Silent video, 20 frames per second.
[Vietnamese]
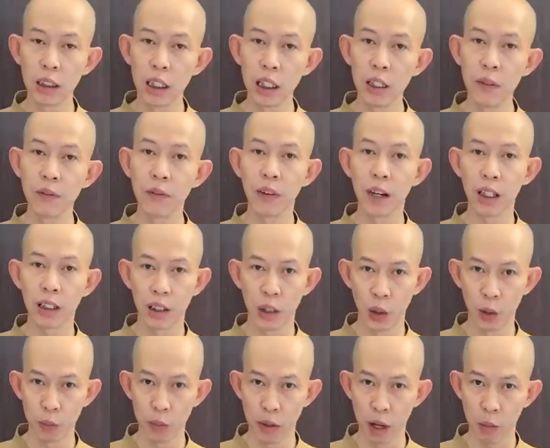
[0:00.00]
kim và
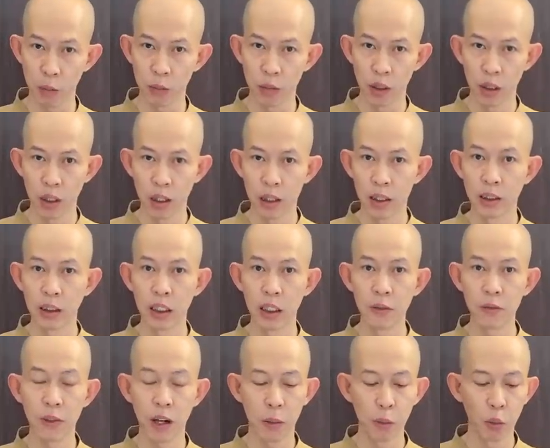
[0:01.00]
thiếu mộc.
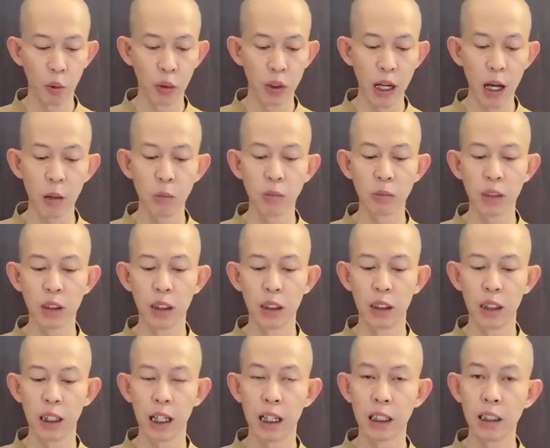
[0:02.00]
Sinh vào mùa đông, thường
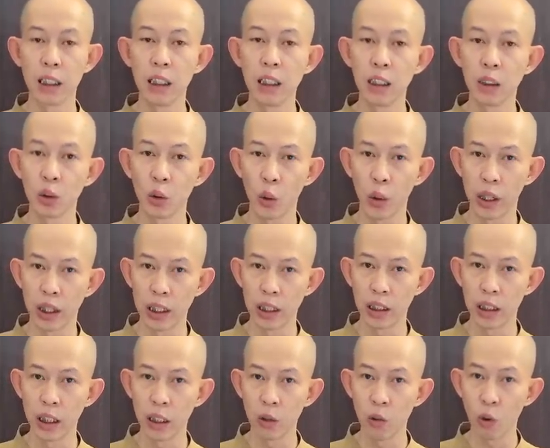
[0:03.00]
là dư thủy,
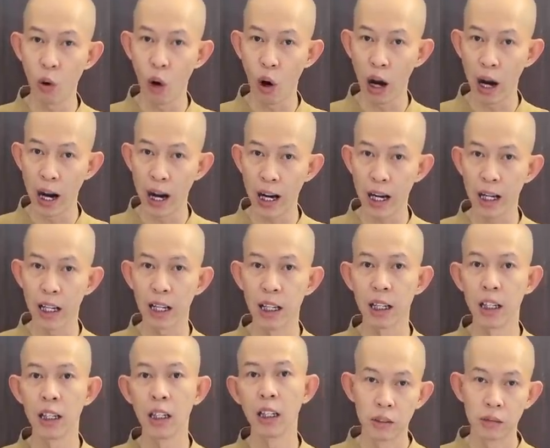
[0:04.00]
thiếu hỏa.
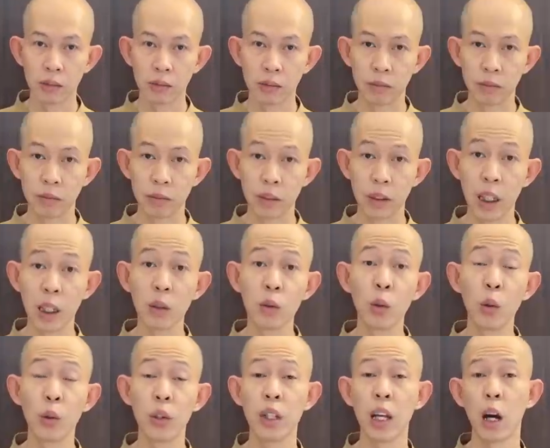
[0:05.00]
Nếu
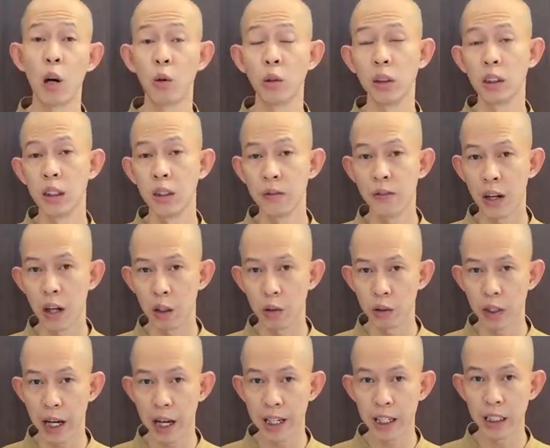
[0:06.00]
tuổi Dậu sinh vào
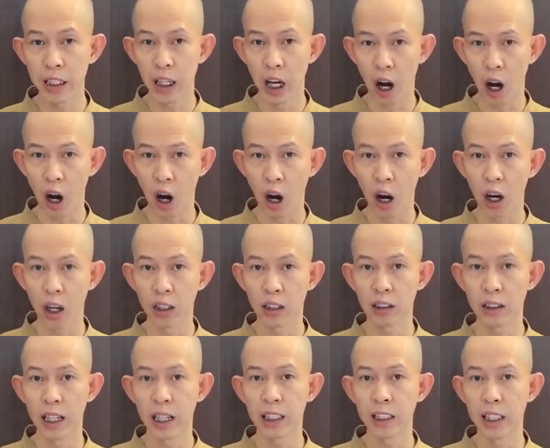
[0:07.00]
tháng Ngọ,
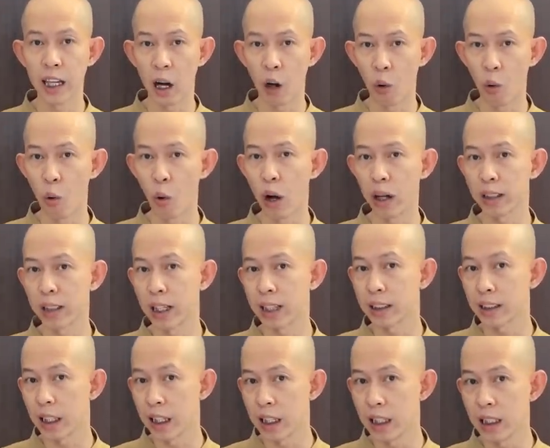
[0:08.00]
tháng Dậu hoặc tháng
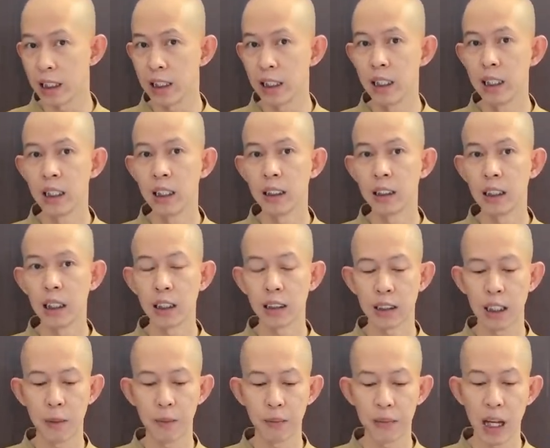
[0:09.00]
Tý, tức
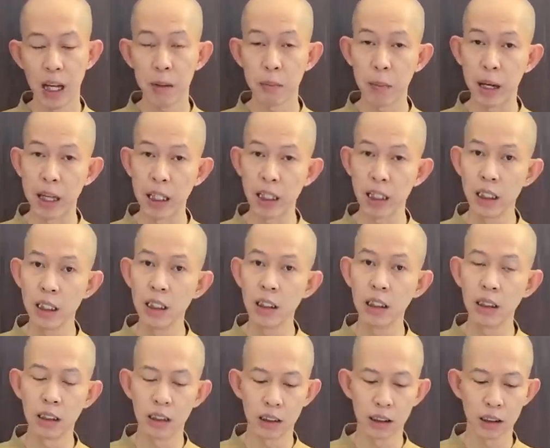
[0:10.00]
tầm tháng bảy
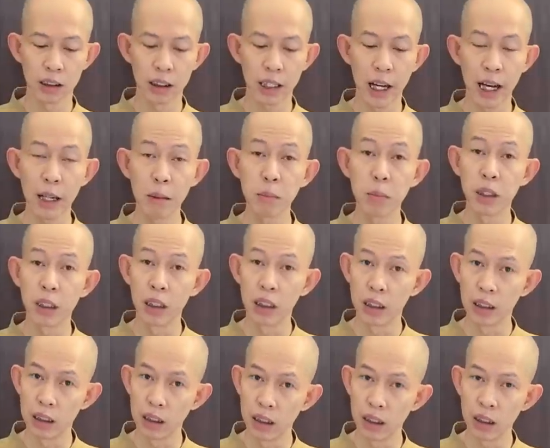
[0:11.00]
dương, tháng
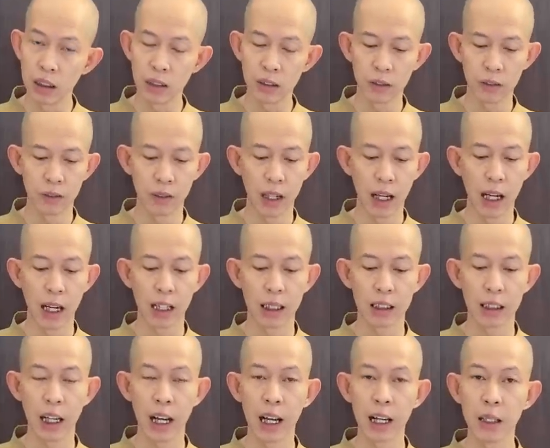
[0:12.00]
mười dương và
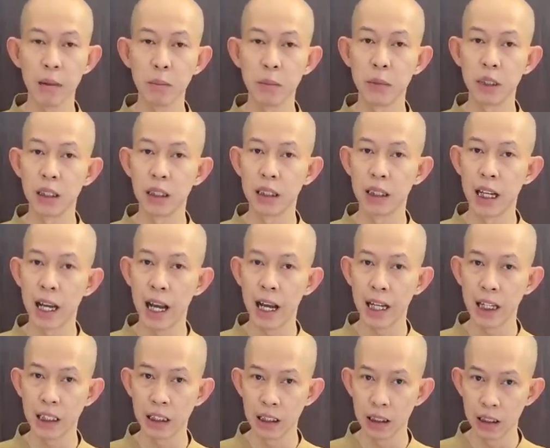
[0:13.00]
tháng mười
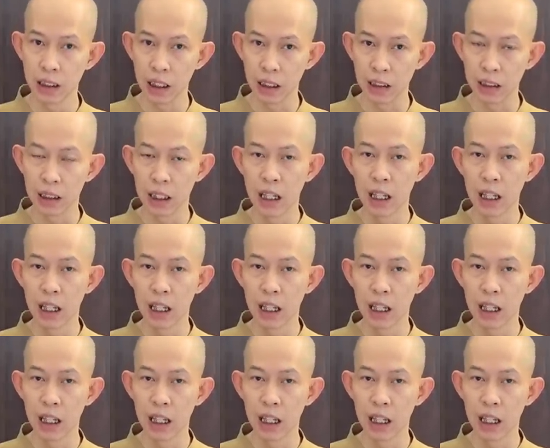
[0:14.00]
hai dương lịch,